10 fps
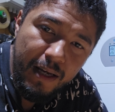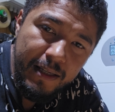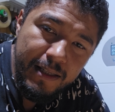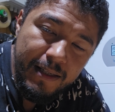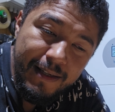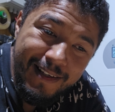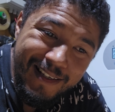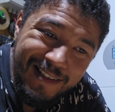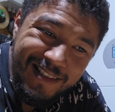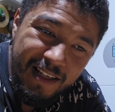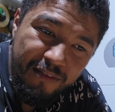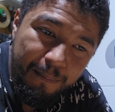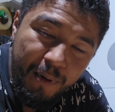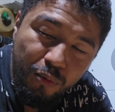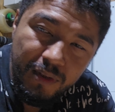aí você deve
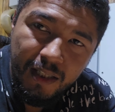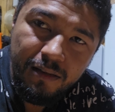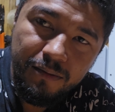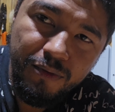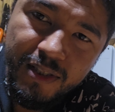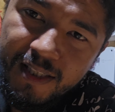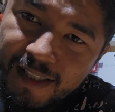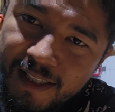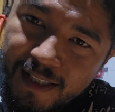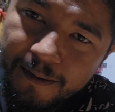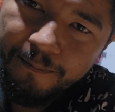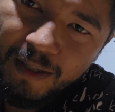estar tá perguntando, você que